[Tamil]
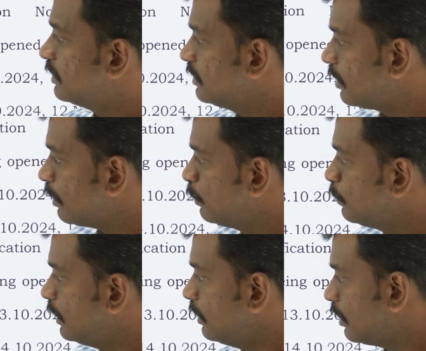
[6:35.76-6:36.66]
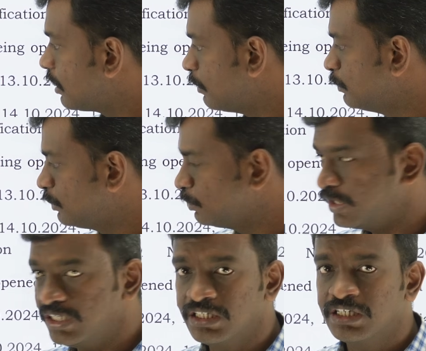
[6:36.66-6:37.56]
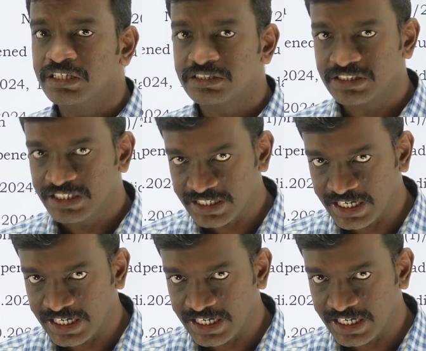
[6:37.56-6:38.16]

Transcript: வந்து ரவுண்ட் ஒன் ரவுண்ட் டூவில் சீட்டு